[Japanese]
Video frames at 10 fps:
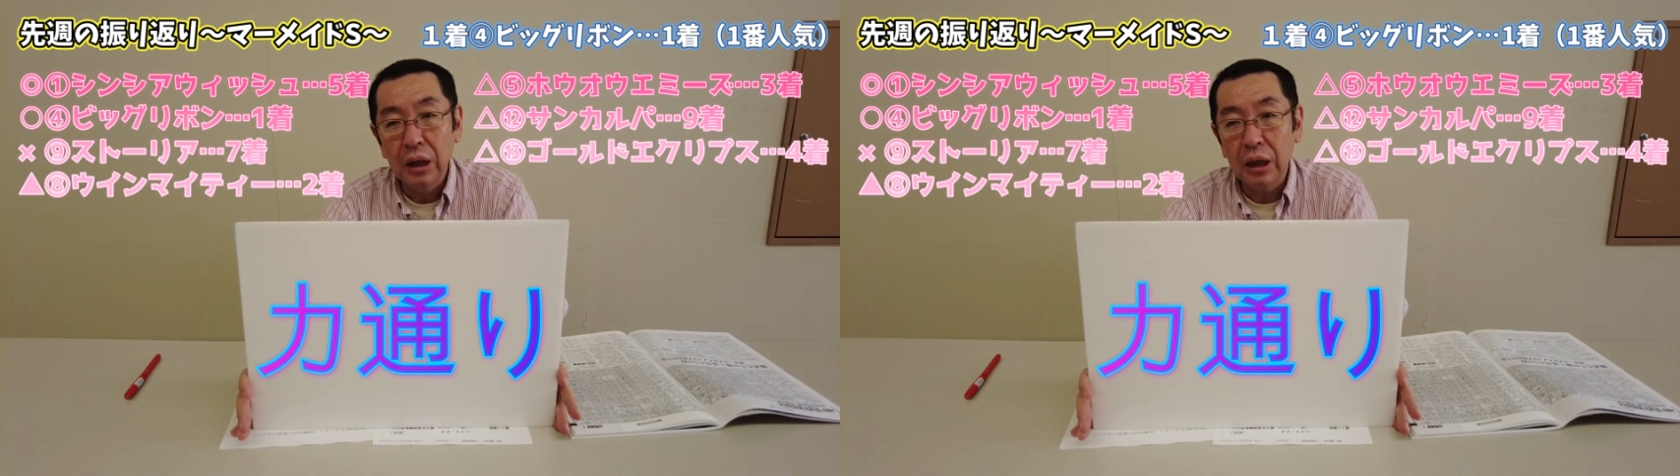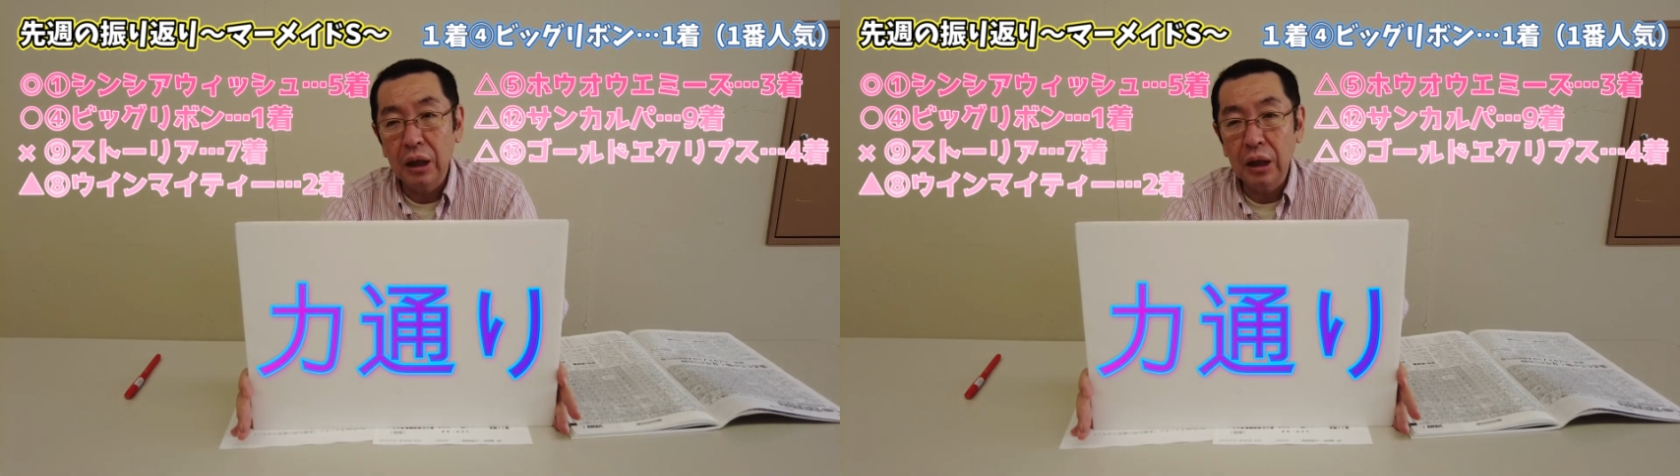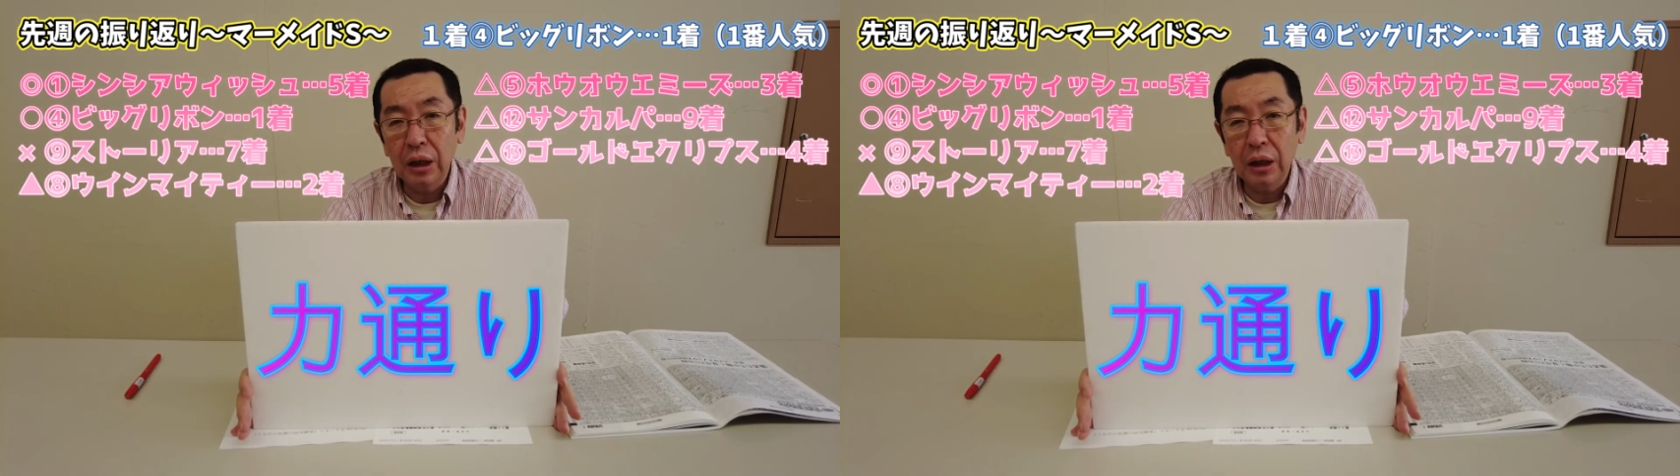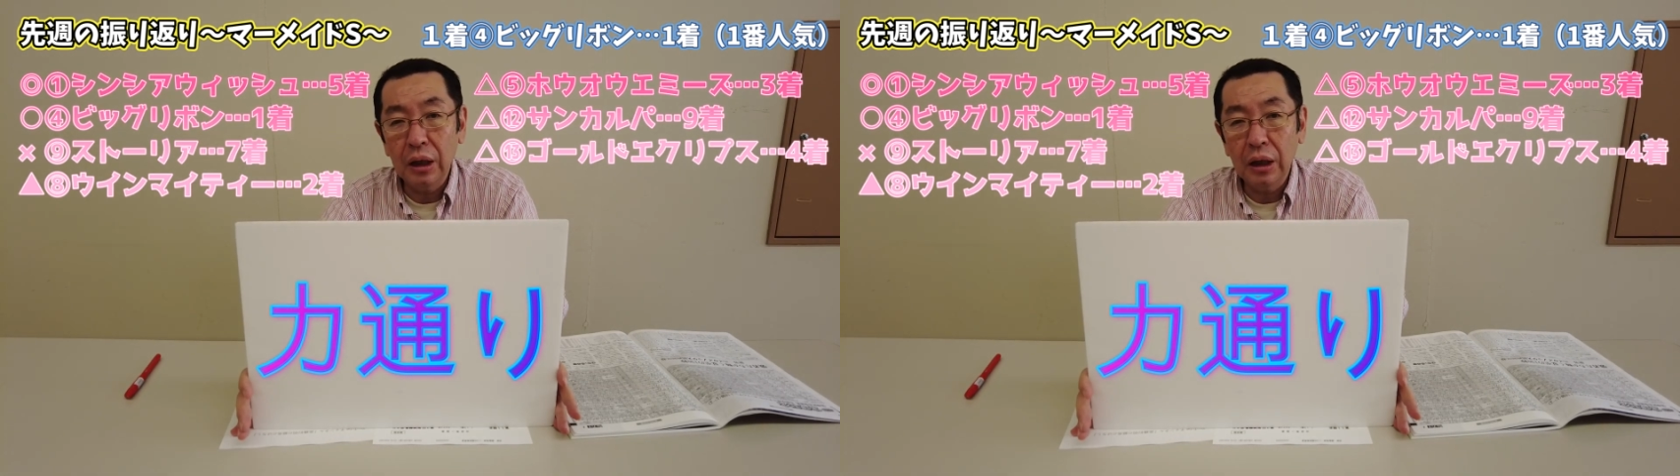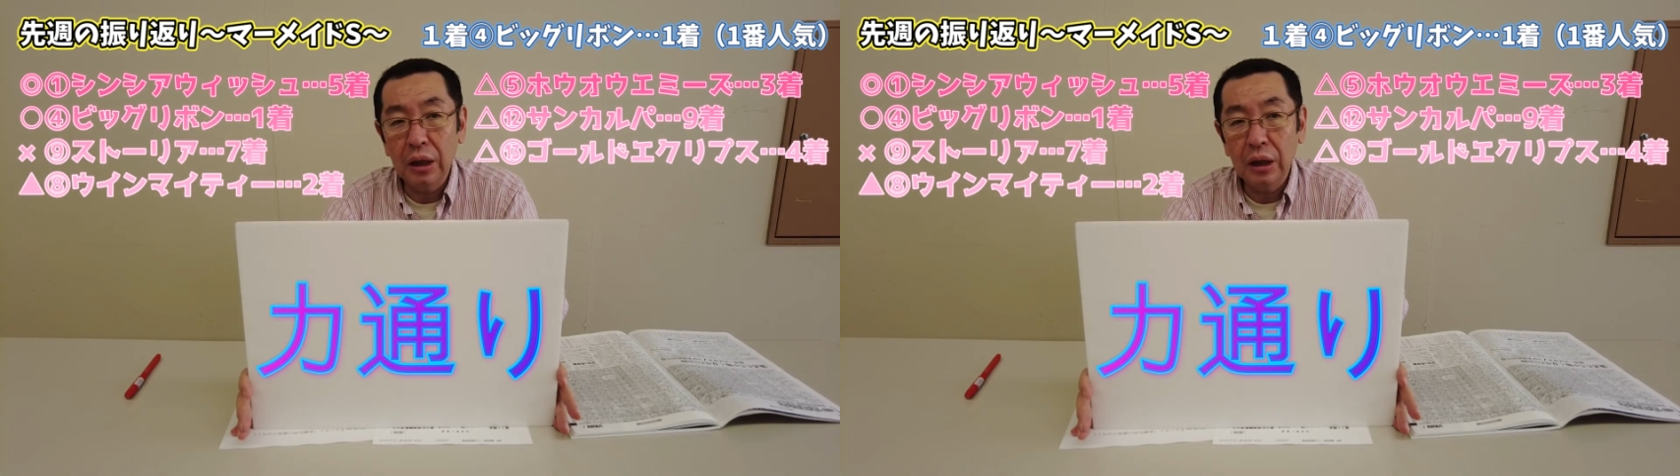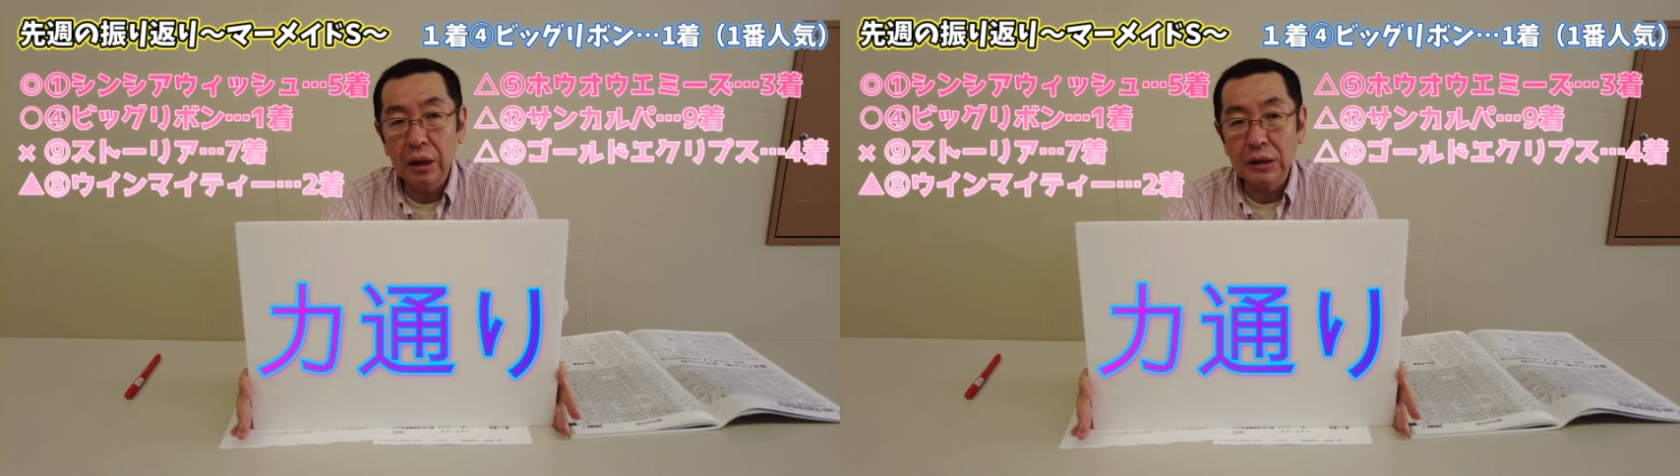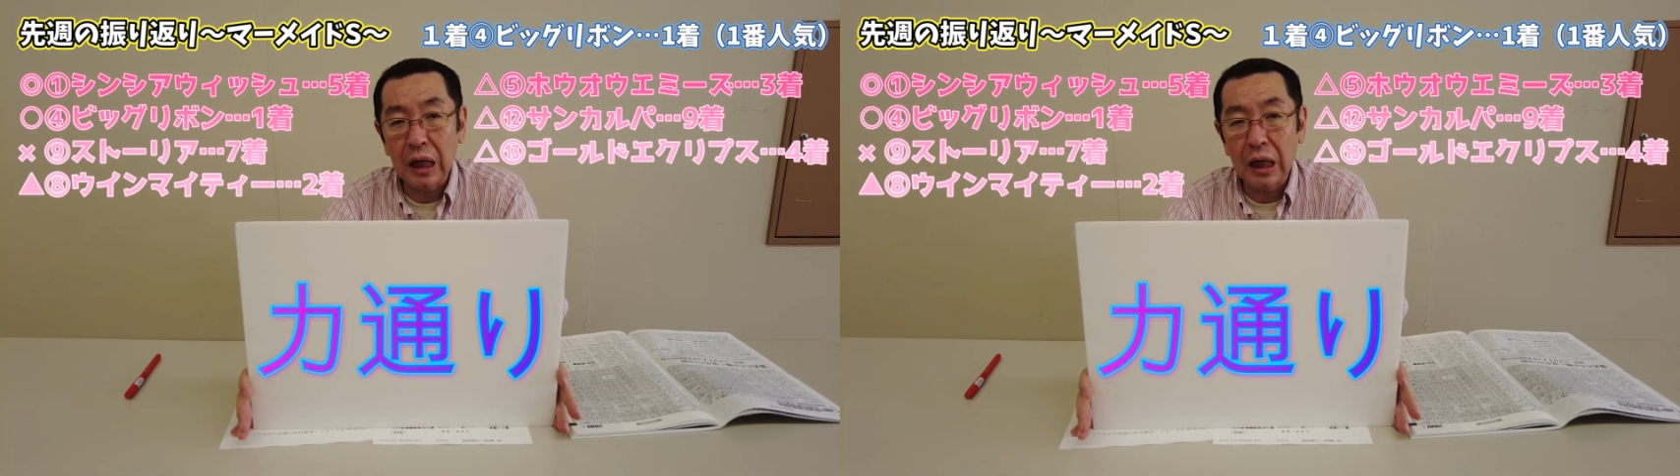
えー、